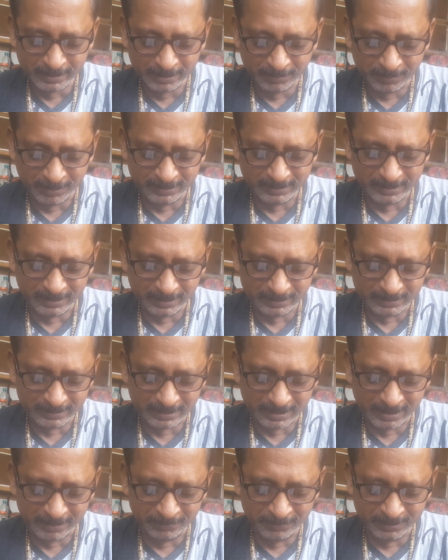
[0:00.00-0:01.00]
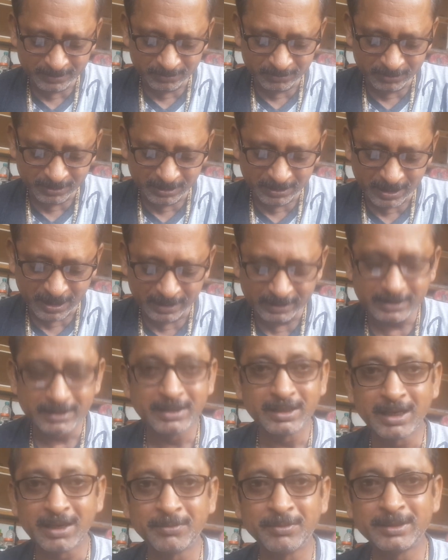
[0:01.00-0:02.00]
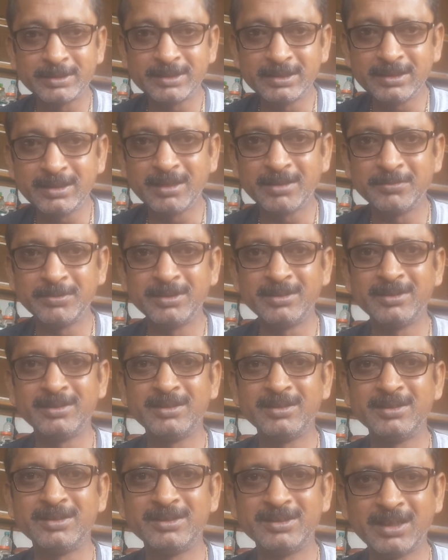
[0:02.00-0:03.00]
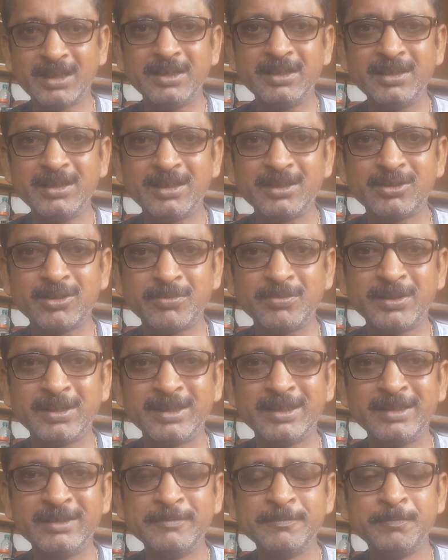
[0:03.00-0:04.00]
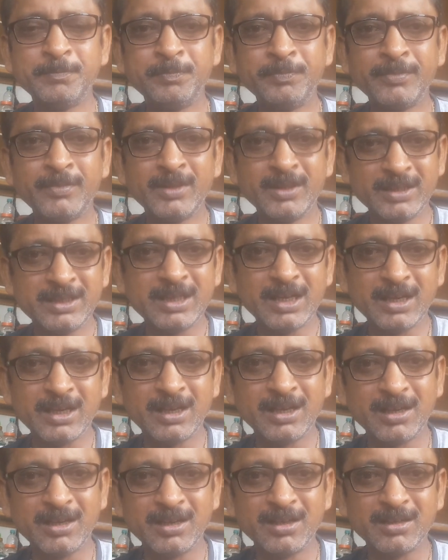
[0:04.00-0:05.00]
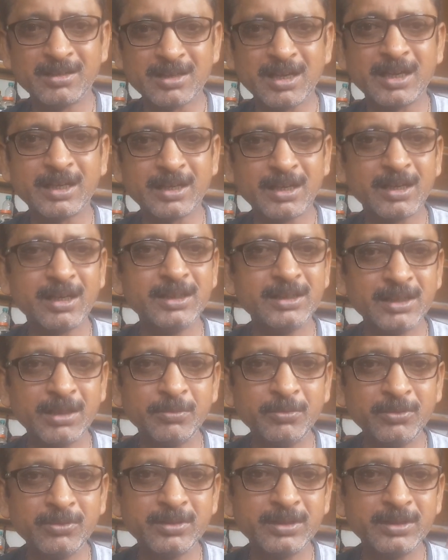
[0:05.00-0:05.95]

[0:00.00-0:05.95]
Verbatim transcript: নিবাস দাস এই বিস্কুটের আর কি নাম আছে আমি জানি না তবে যারা কারখানায় যাব